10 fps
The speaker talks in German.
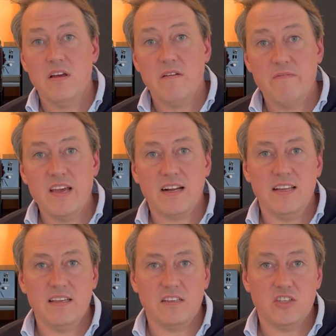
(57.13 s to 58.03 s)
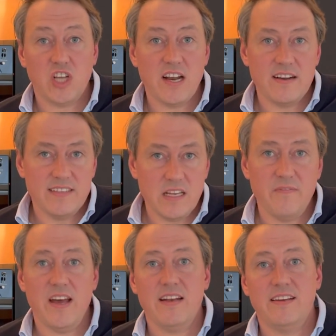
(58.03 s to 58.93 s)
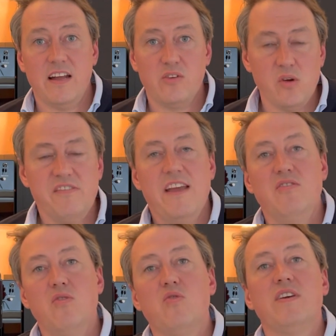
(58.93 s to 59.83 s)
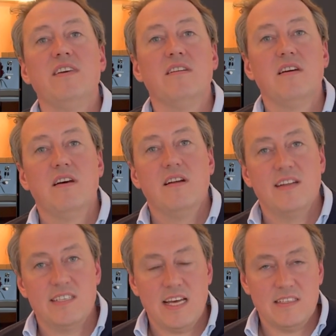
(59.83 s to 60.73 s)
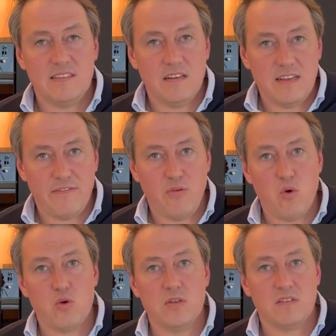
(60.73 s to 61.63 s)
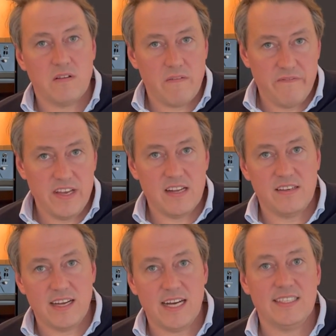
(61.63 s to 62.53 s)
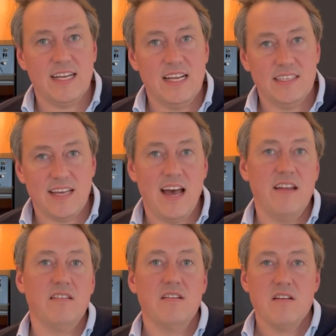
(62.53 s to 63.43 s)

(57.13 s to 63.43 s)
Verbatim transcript: wirklich äh, standardisiert werden kann durch Technologie. Das heißt, der Fokus wird tatsächlich sein,